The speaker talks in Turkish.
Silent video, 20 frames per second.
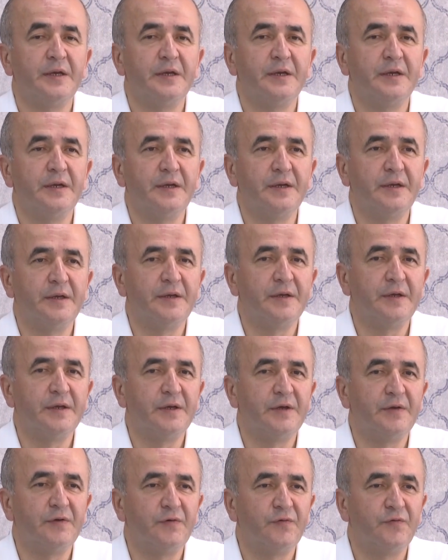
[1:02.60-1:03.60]
e,
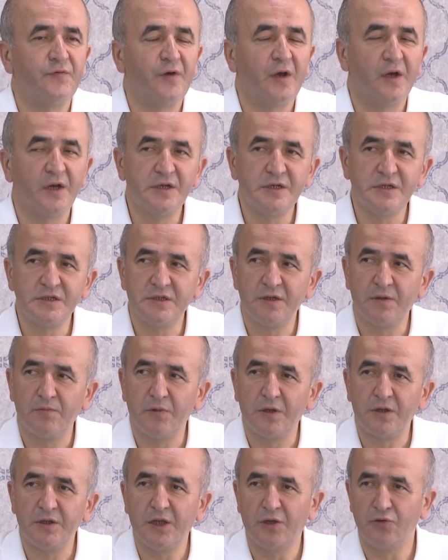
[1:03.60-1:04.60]
ve aynı
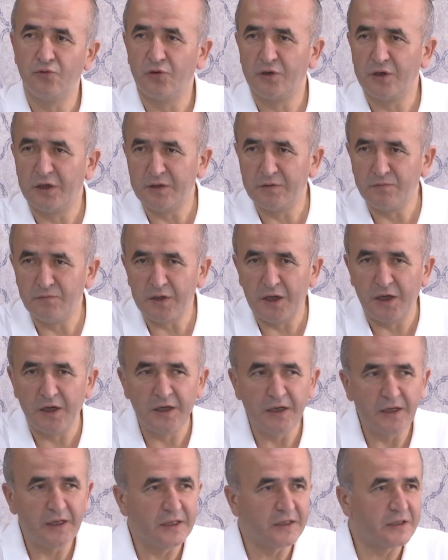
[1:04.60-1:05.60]
zamanda donanımlı
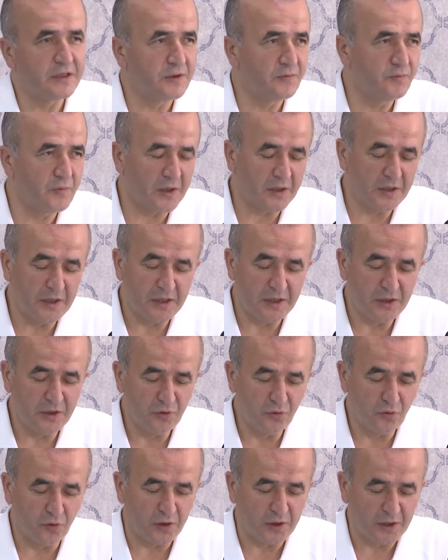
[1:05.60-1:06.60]
hale getirmekle
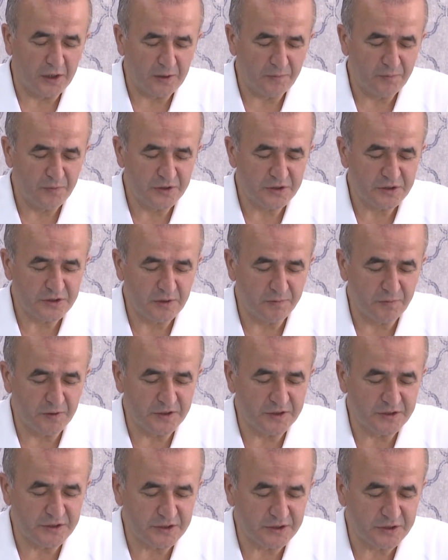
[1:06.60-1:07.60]
ilgili olarak bir çaba
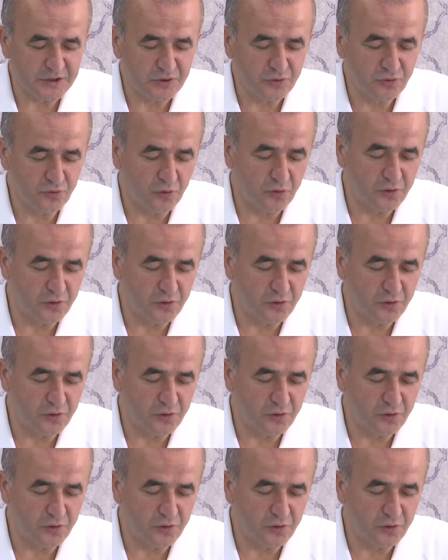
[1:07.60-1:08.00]
içerisinde